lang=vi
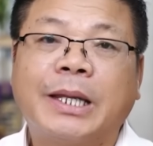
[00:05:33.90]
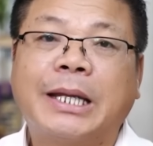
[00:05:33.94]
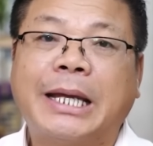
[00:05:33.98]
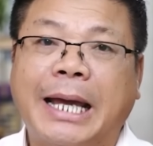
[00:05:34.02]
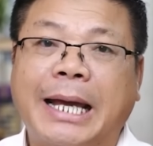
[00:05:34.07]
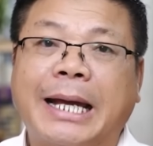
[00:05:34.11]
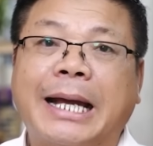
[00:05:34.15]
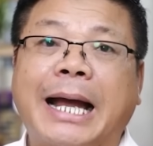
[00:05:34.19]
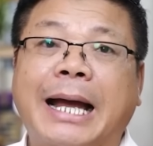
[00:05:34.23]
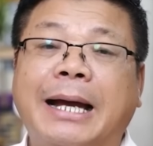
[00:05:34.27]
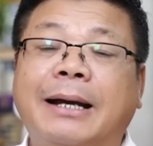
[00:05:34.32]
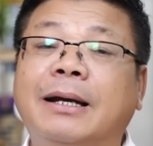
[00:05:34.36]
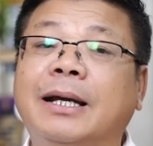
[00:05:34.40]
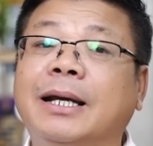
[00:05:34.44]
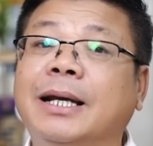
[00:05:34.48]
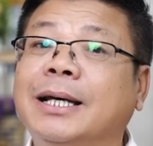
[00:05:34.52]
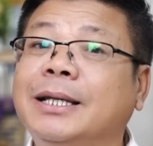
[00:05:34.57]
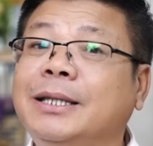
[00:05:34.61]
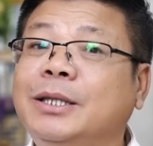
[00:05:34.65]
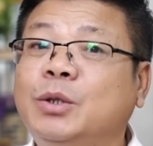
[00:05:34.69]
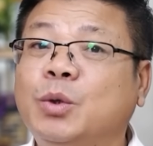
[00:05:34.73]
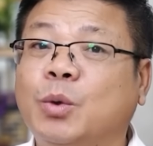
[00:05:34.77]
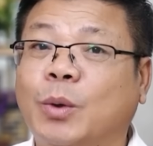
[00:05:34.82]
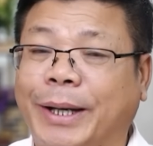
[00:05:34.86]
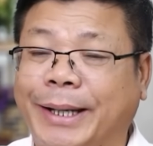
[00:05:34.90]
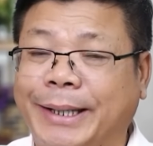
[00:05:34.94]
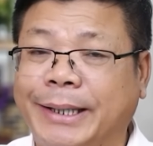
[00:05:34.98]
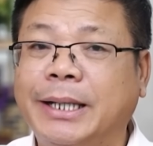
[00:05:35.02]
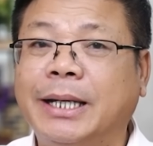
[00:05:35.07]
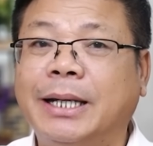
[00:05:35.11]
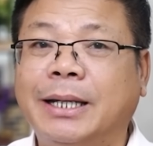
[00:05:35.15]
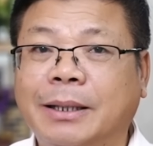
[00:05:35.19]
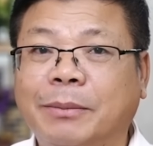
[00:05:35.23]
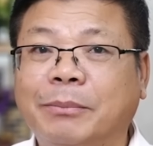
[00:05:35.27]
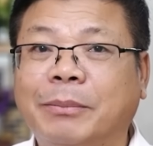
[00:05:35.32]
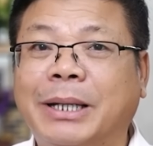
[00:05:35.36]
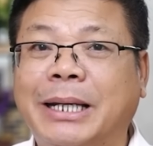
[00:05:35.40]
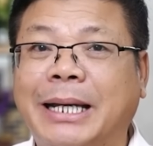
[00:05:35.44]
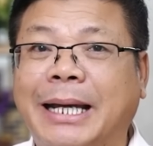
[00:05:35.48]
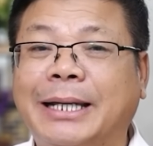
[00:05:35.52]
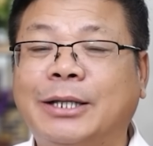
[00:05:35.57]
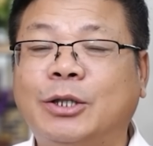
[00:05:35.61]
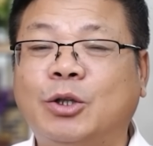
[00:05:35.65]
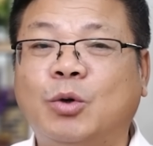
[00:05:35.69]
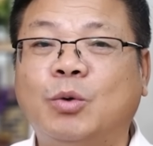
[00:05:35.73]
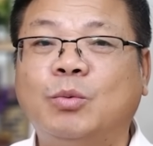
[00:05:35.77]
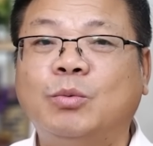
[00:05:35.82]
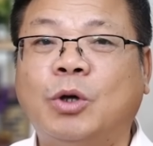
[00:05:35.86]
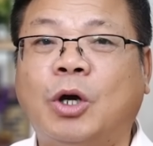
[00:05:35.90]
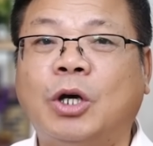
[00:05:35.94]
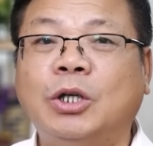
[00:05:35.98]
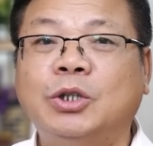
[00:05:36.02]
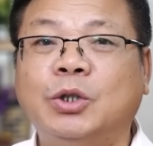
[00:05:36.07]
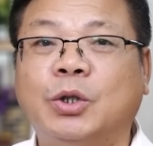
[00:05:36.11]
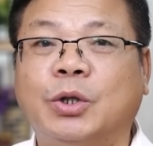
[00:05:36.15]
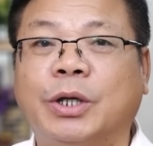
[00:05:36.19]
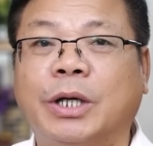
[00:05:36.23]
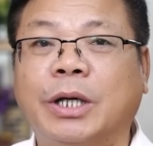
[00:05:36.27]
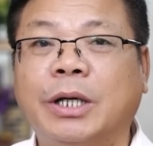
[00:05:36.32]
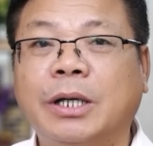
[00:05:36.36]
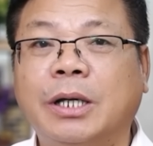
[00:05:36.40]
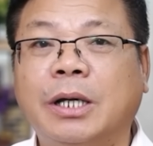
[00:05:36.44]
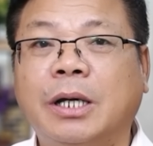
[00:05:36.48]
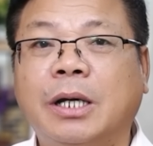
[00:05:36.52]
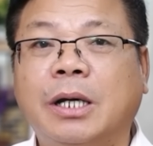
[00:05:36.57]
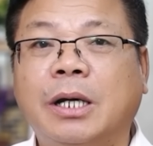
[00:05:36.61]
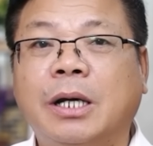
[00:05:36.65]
Kể cả người lớn tuổi nhé, ban nãy tôi cũng nói rồi đấy.